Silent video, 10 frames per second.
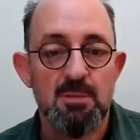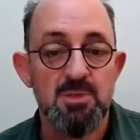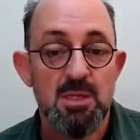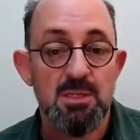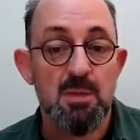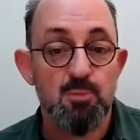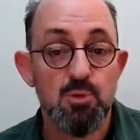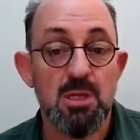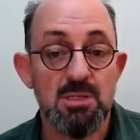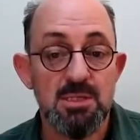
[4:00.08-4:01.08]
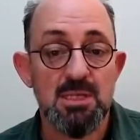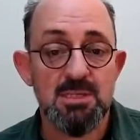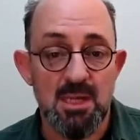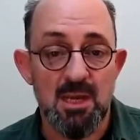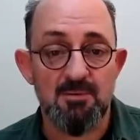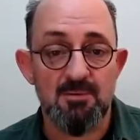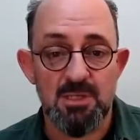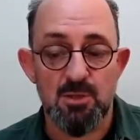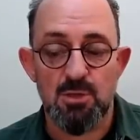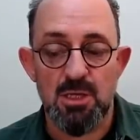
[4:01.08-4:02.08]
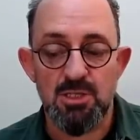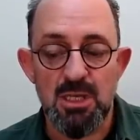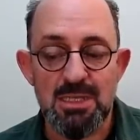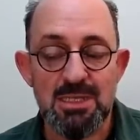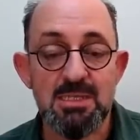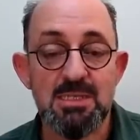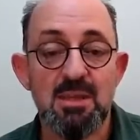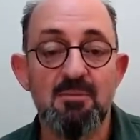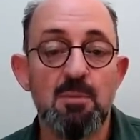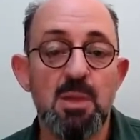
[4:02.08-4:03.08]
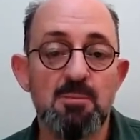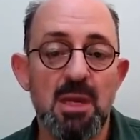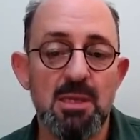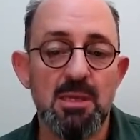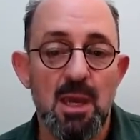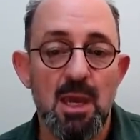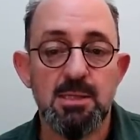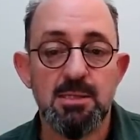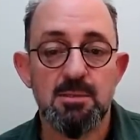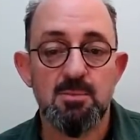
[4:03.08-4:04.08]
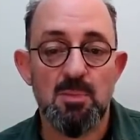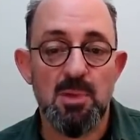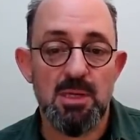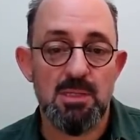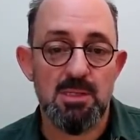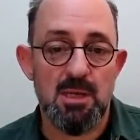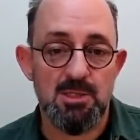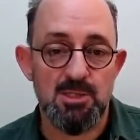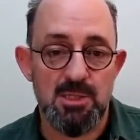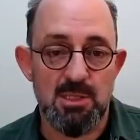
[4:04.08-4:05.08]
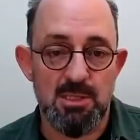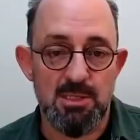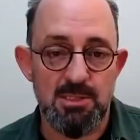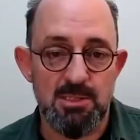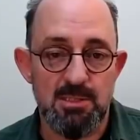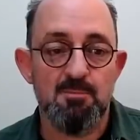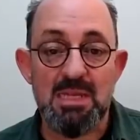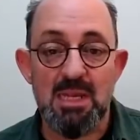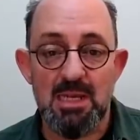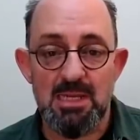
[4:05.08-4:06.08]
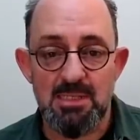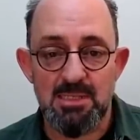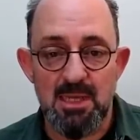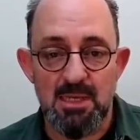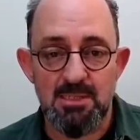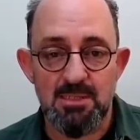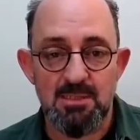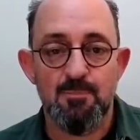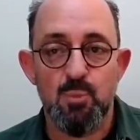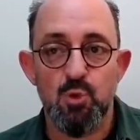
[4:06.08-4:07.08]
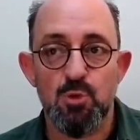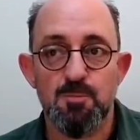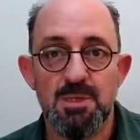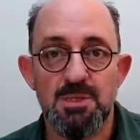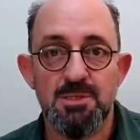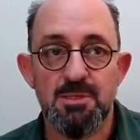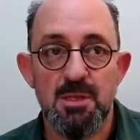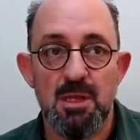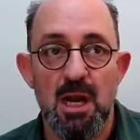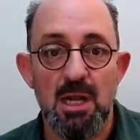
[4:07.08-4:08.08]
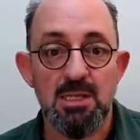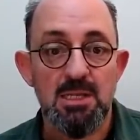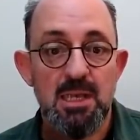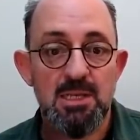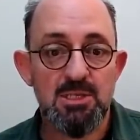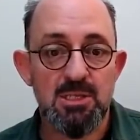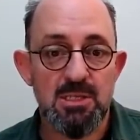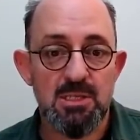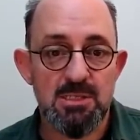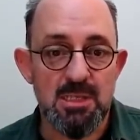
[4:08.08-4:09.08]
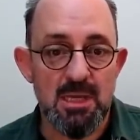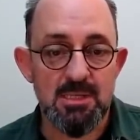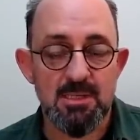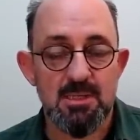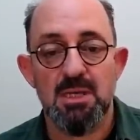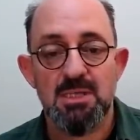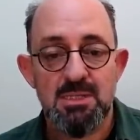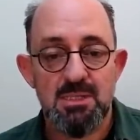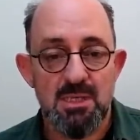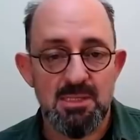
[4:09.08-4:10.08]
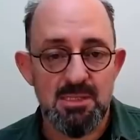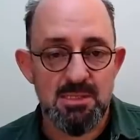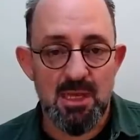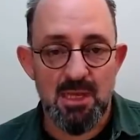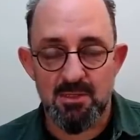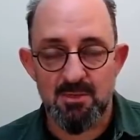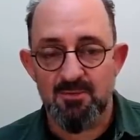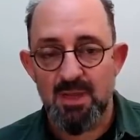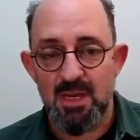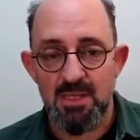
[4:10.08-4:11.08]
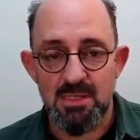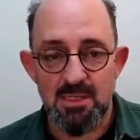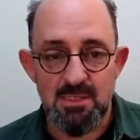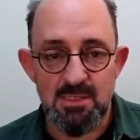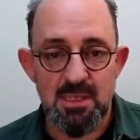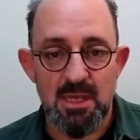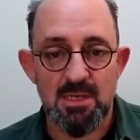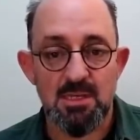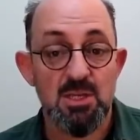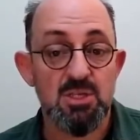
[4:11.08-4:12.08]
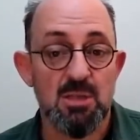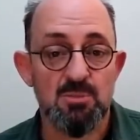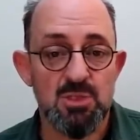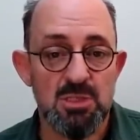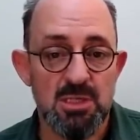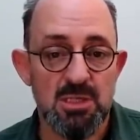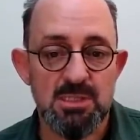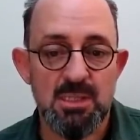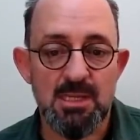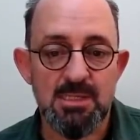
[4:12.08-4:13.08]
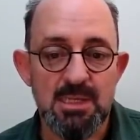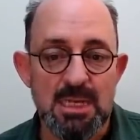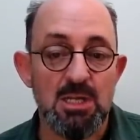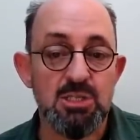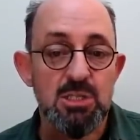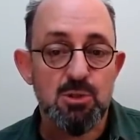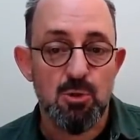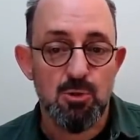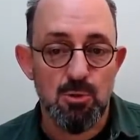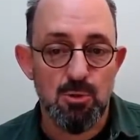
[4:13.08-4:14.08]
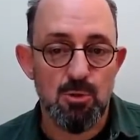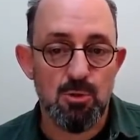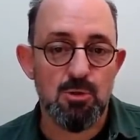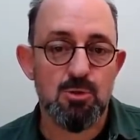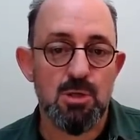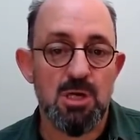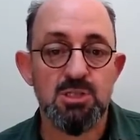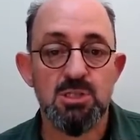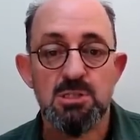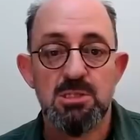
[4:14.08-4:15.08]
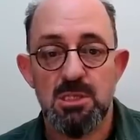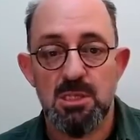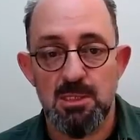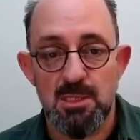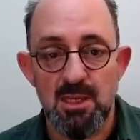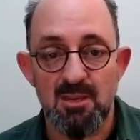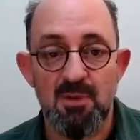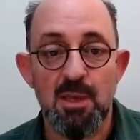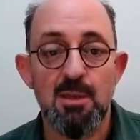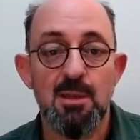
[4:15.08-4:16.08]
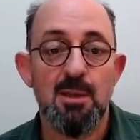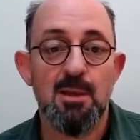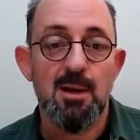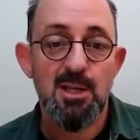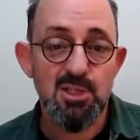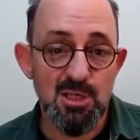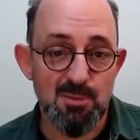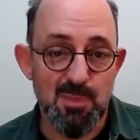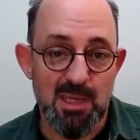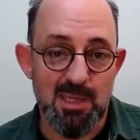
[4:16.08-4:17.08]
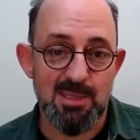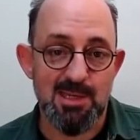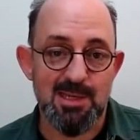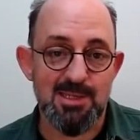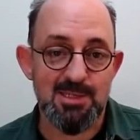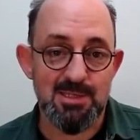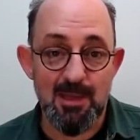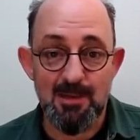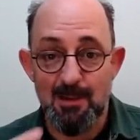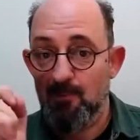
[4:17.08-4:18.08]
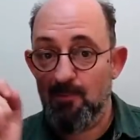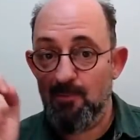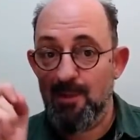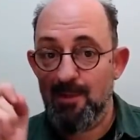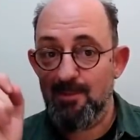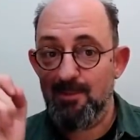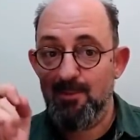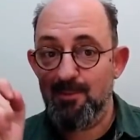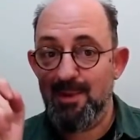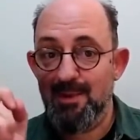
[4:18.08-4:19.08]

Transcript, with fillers: vermeyecek hatta potansiyel zarar verecek olan şeyleri sevebilmek her baba yiğidin harcı değildir. Bilgelik ister, büyük bir algı genişliği ister, basiret ister, feraset ister, yaşanmışlık ister, açık gönüllülük, açık zihinlilik ve açık beyinlilik ister. Şurada yazıyor bak.